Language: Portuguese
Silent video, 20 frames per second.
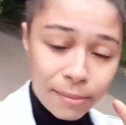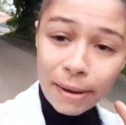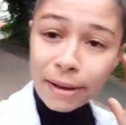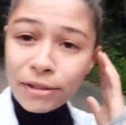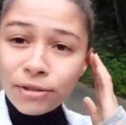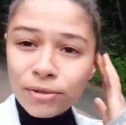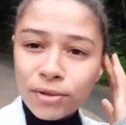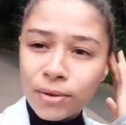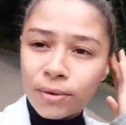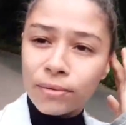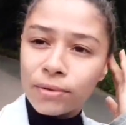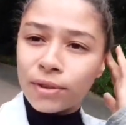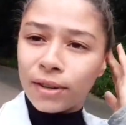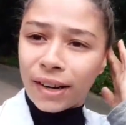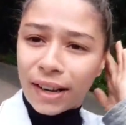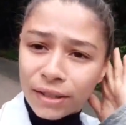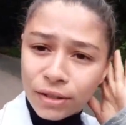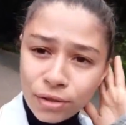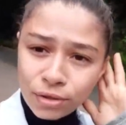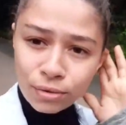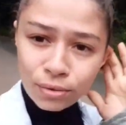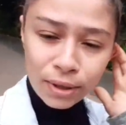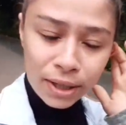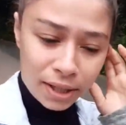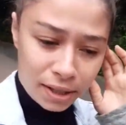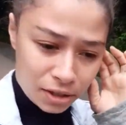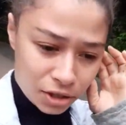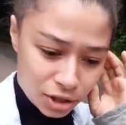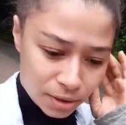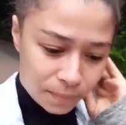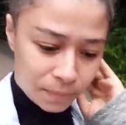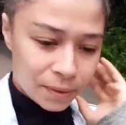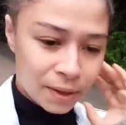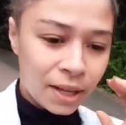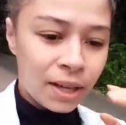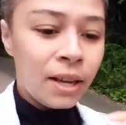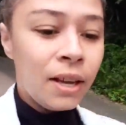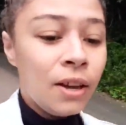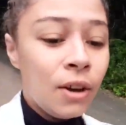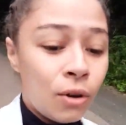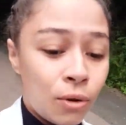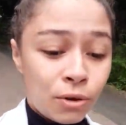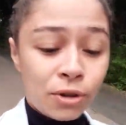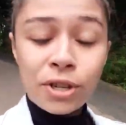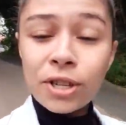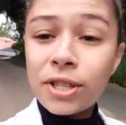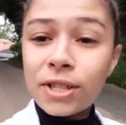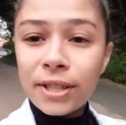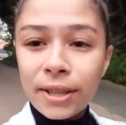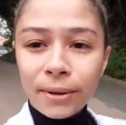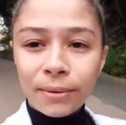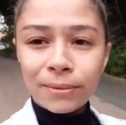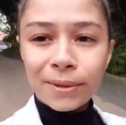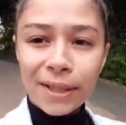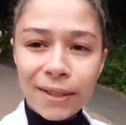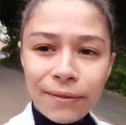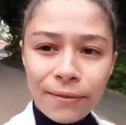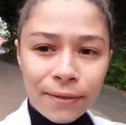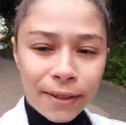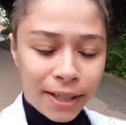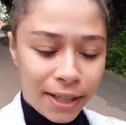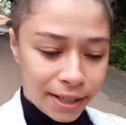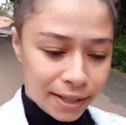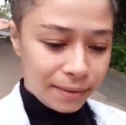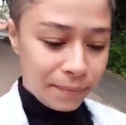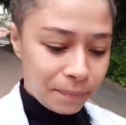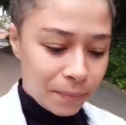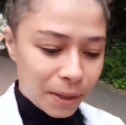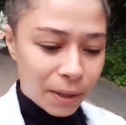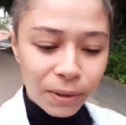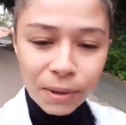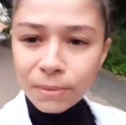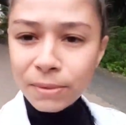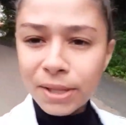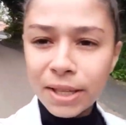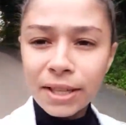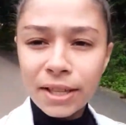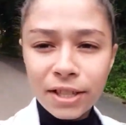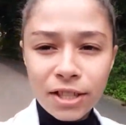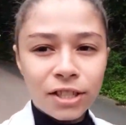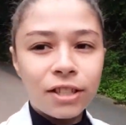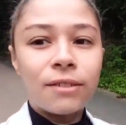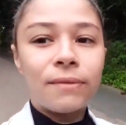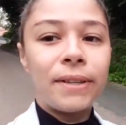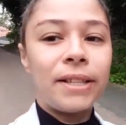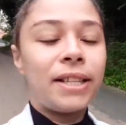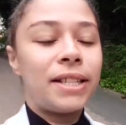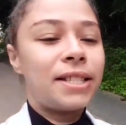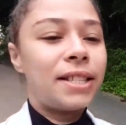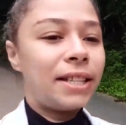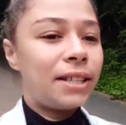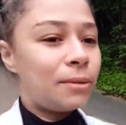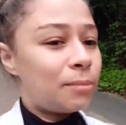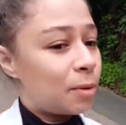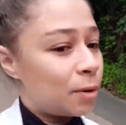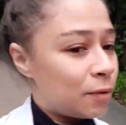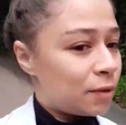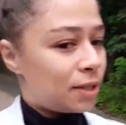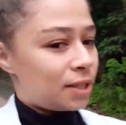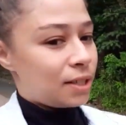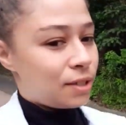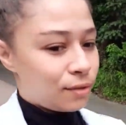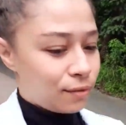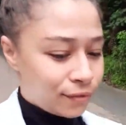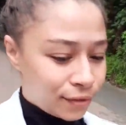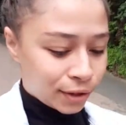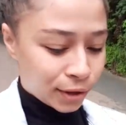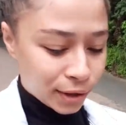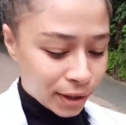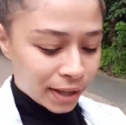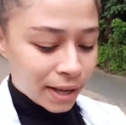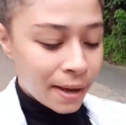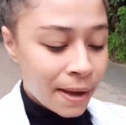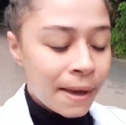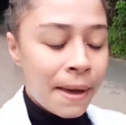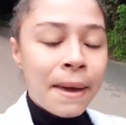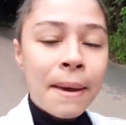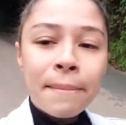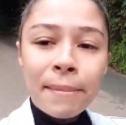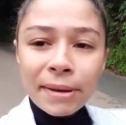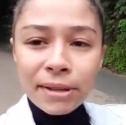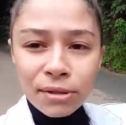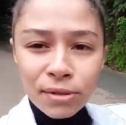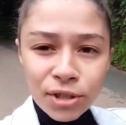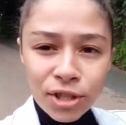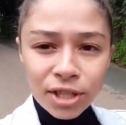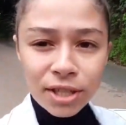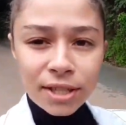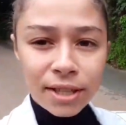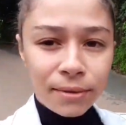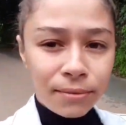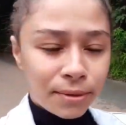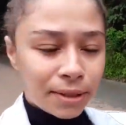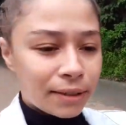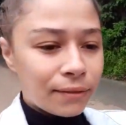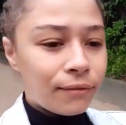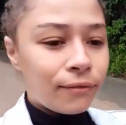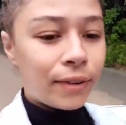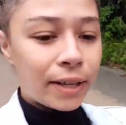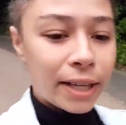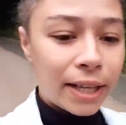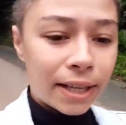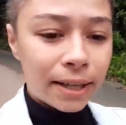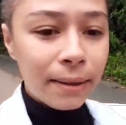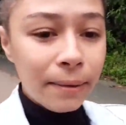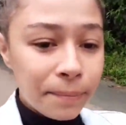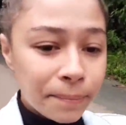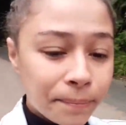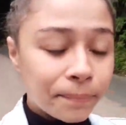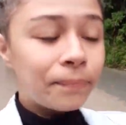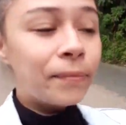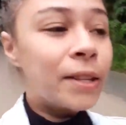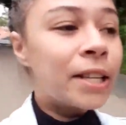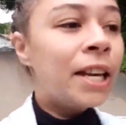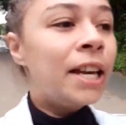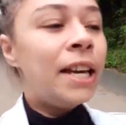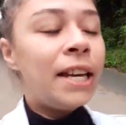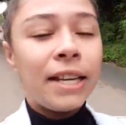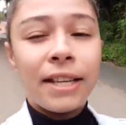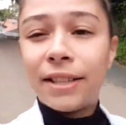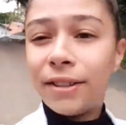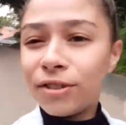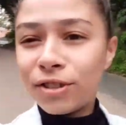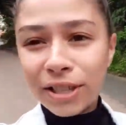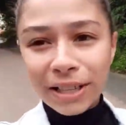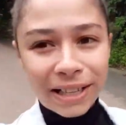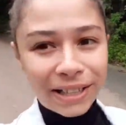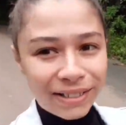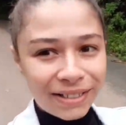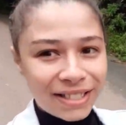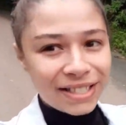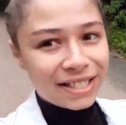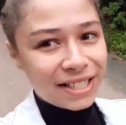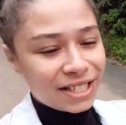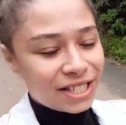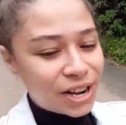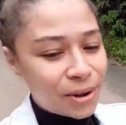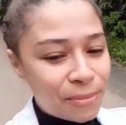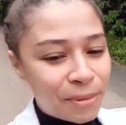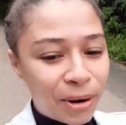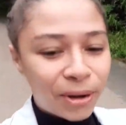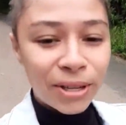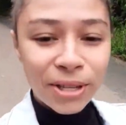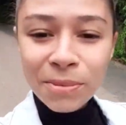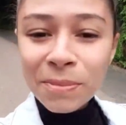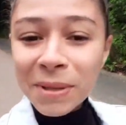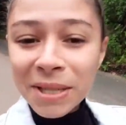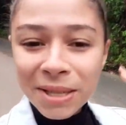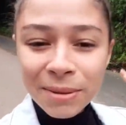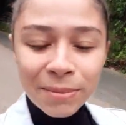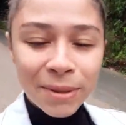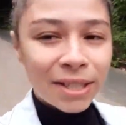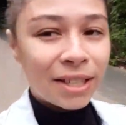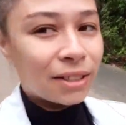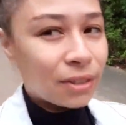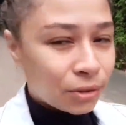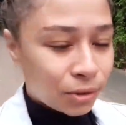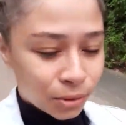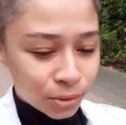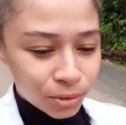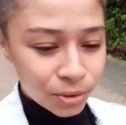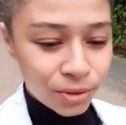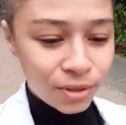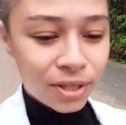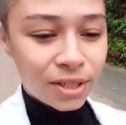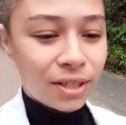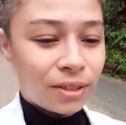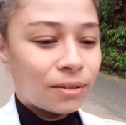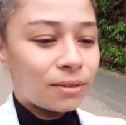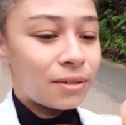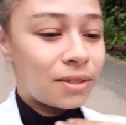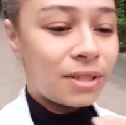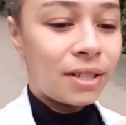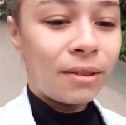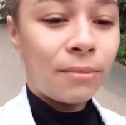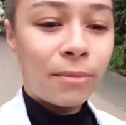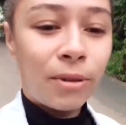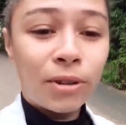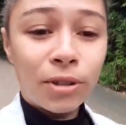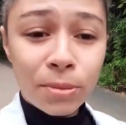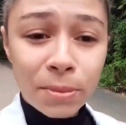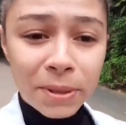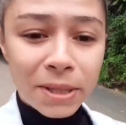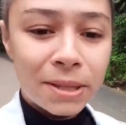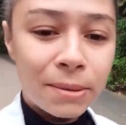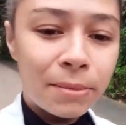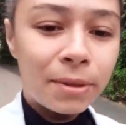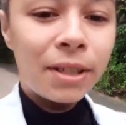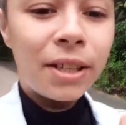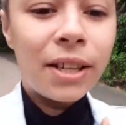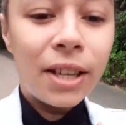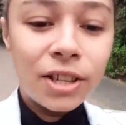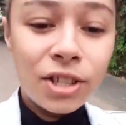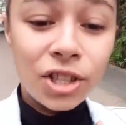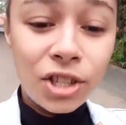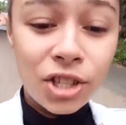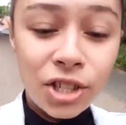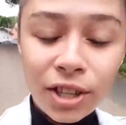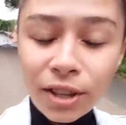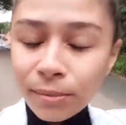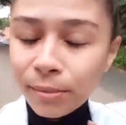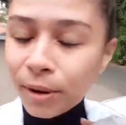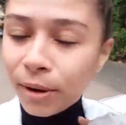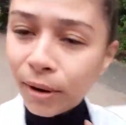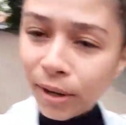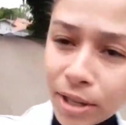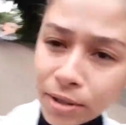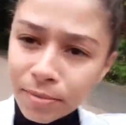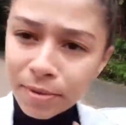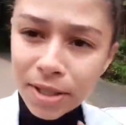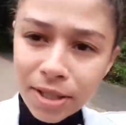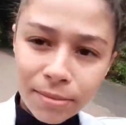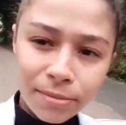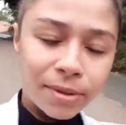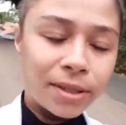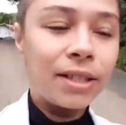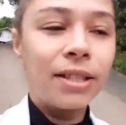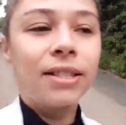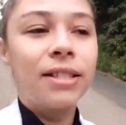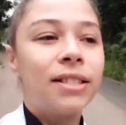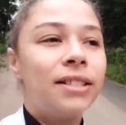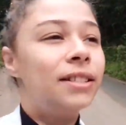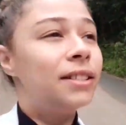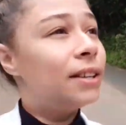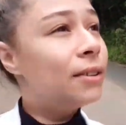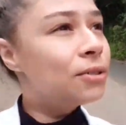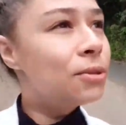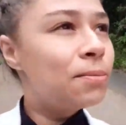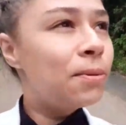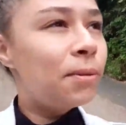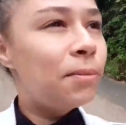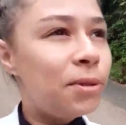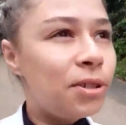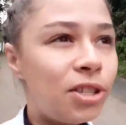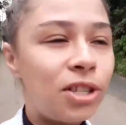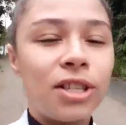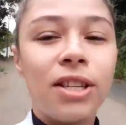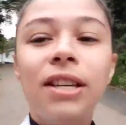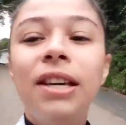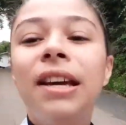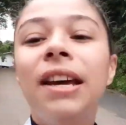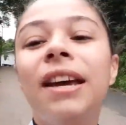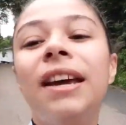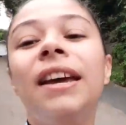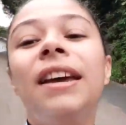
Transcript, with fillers: remédios controlados do Christian. Hoje é segunda-feira, eu não sei que dia que vai estar tá saindo pra vocês o vlog, mas hoje é segunda-feira. Então já quero desejar uma ótima semana a todos, que todos tenham uma ótima semana, que a gente tenha uma ótima semana, se Deus permitir,